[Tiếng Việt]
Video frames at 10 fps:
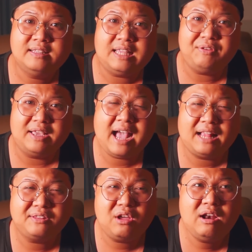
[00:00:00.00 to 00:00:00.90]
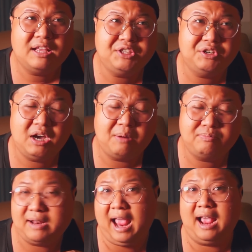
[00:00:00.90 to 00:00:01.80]
tại vì cái anh đó là trường hợp
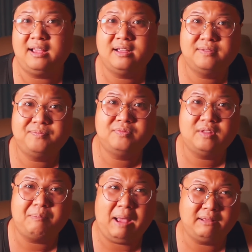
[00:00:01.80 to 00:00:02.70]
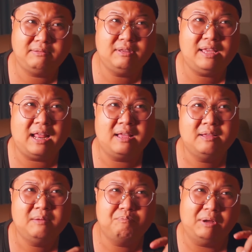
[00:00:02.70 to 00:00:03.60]
nặng à, bạn cái như là
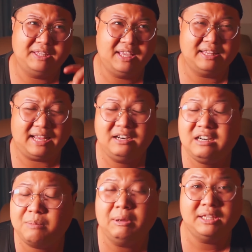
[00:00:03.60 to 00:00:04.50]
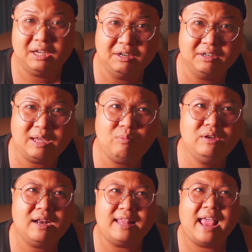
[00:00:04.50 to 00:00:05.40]
mình nhìn ảnh rất là bình thường giống
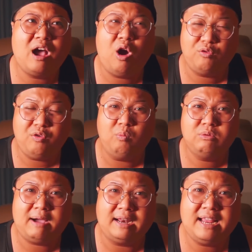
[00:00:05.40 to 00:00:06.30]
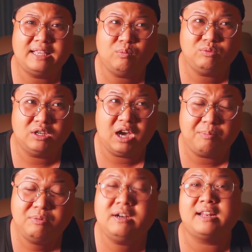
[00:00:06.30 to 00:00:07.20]
như là đang hồi phục nhưng mà ảnh đang trong trường
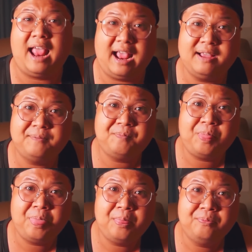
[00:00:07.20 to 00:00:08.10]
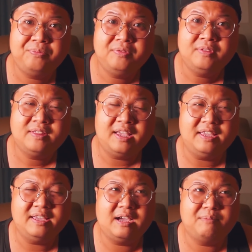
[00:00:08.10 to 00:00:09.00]
hợp rất là nặng
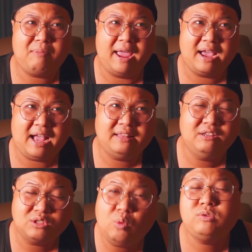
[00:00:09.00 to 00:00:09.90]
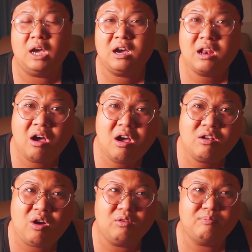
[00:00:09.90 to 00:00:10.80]
thì à, mẹ ảnh được túc trực ở đó
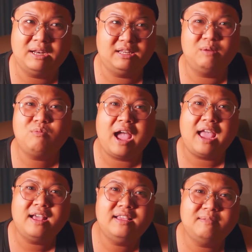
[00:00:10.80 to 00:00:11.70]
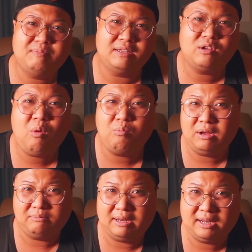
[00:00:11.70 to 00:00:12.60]
còn mình thì cũng ai á mình có một
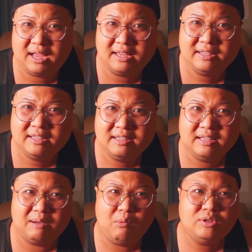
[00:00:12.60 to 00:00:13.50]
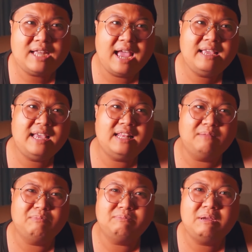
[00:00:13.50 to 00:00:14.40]
mình mình thôi à, buổi sáng gia
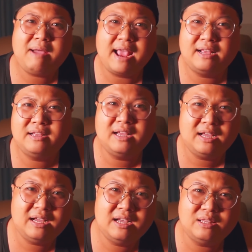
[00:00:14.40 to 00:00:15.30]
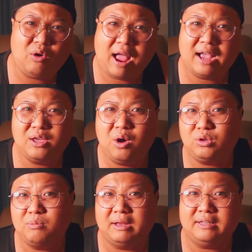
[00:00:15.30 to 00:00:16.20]
đình mình mới mang à, đồ ăn vô
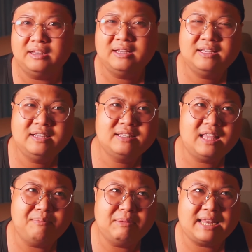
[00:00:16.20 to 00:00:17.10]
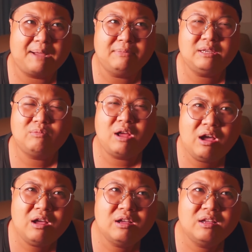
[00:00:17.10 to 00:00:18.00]
cho mình thì mình nằm ở trong
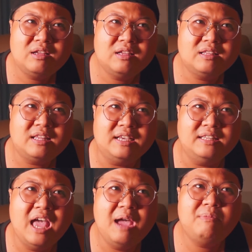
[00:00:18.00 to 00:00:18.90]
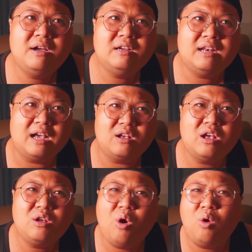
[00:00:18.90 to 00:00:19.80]
đó thì đêm á là
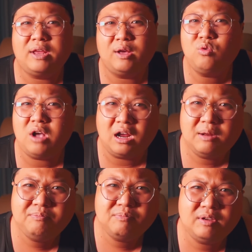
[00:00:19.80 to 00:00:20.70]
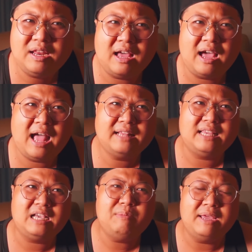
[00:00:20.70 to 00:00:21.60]
cái cô này cũng cực lắm có nghĩa là anh
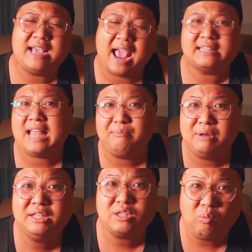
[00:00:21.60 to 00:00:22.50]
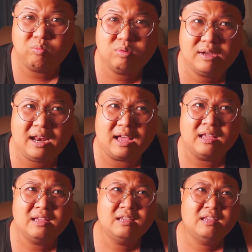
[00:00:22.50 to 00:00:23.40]
này cứ bị khạc đàm liên tục có nghĩa là
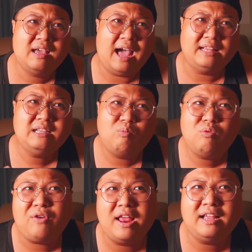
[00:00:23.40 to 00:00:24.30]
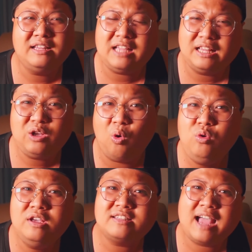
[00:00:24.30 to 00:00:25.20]
ảnh không có phải là ảnh, ngủ
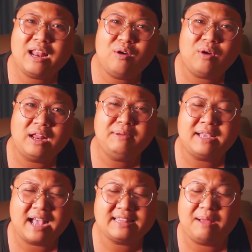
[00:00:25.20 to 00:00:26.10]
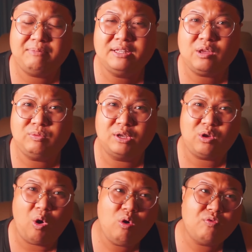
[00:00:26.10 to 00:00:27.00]
như người ta đâu ảnh bị khạc đàm liên tục thì
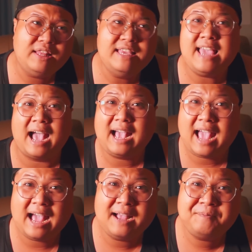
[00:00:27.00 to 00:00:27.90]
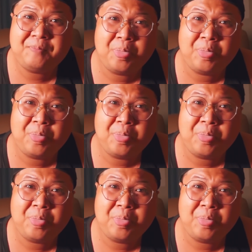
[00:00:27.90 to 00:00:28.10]
cổ phải đi giặt khăn